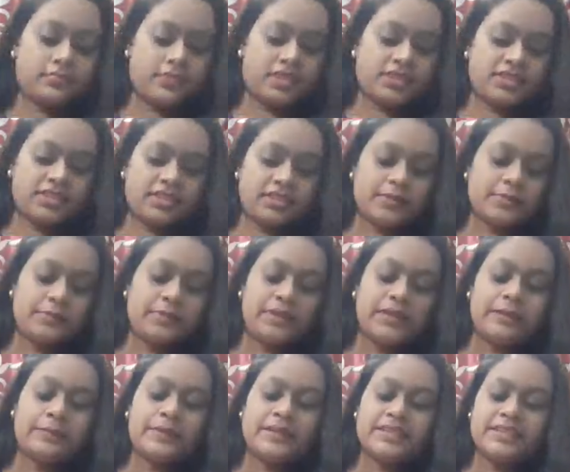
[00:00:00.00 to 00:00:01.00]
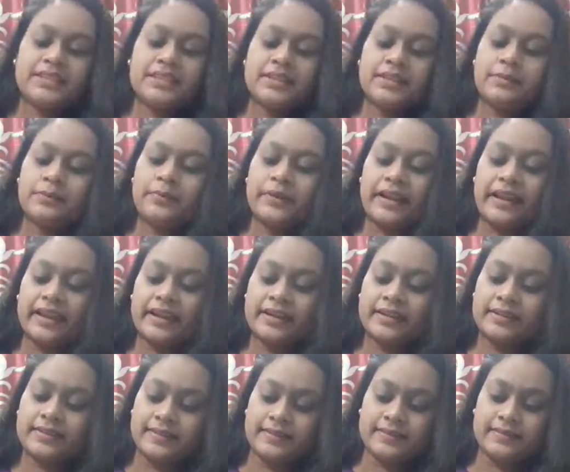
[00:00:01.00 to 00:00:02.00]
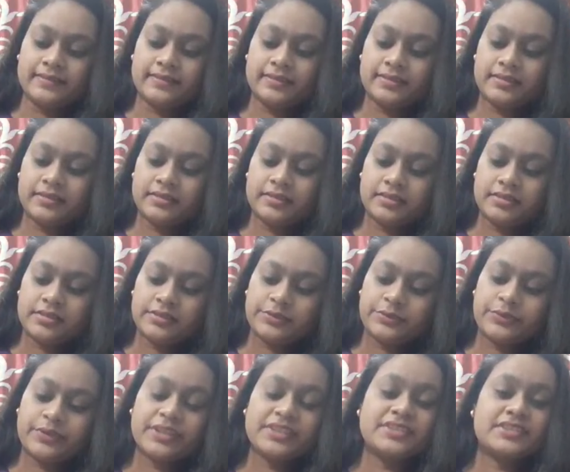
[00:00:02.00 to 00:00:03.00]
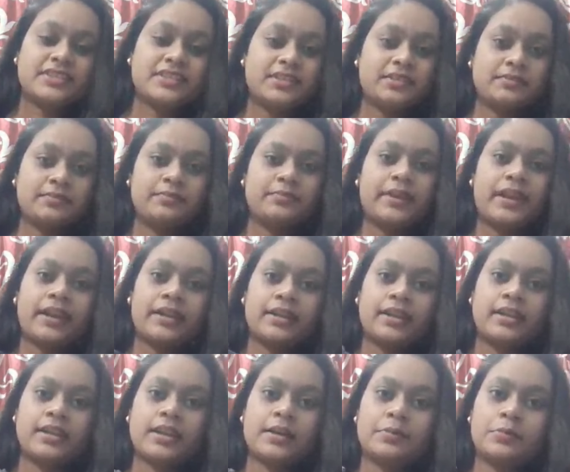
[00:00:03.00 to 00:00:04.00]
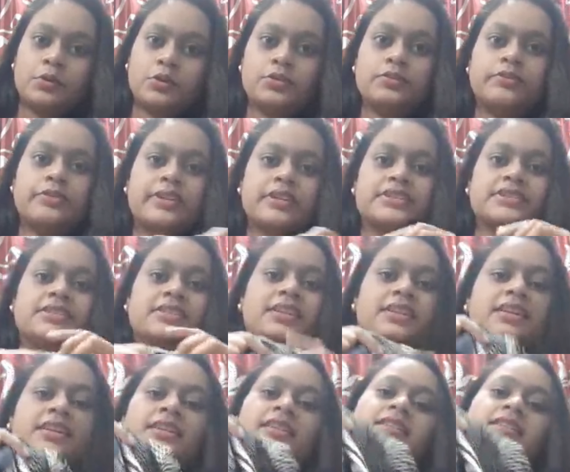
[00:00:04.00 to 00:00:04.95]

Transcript: আচ্ছা এটা বিগ বাজারেরই ব্র্যান্ড সৃষ্টি ব্র্যান্ডটার নাম হলো সৃষ্টি